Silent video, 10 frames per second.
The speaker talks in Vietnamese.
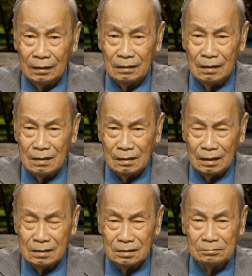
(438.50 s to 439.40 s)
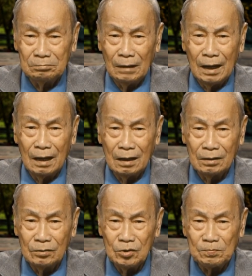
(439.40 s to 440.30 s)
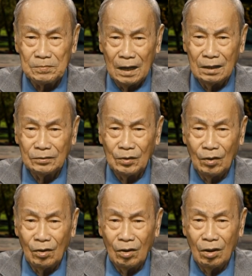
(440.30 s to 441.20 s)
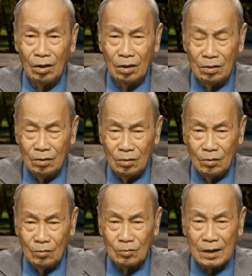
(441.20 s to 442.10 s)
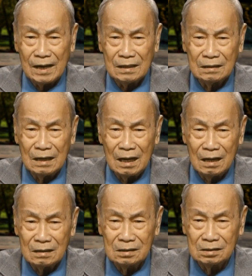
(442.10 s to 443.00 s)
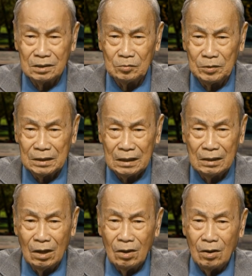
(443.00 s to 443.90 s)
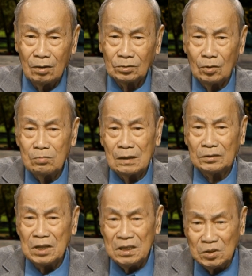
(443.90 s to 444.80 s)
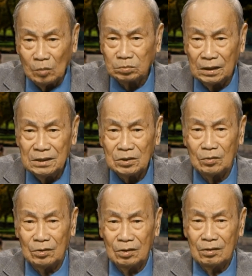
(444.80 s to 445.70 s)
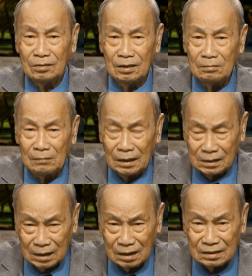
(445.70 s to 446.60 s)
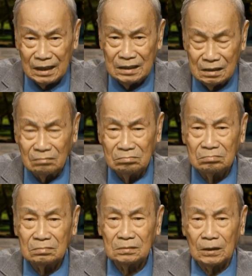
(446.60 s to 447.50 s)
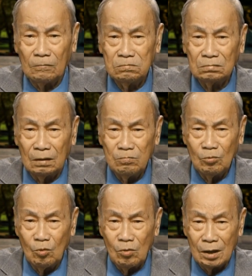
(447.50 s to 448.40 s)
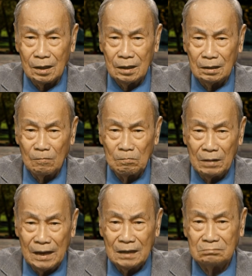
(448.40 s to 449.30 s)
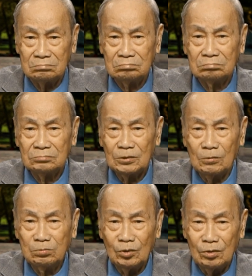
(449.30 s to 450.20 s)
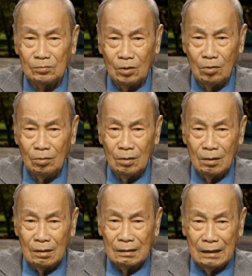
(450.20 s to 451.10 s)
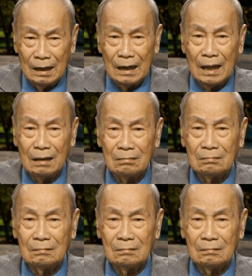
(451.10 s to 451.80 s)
những cái nước mà giúp đỡ cho Ukraine, thưa quý vị, họ tốn đã 90 tỷ rồi. Nhưng mà gần đây nhất, Tổng thống của Hoa Kỳ, ông Biden, cũng tuyên bố, nghĩa là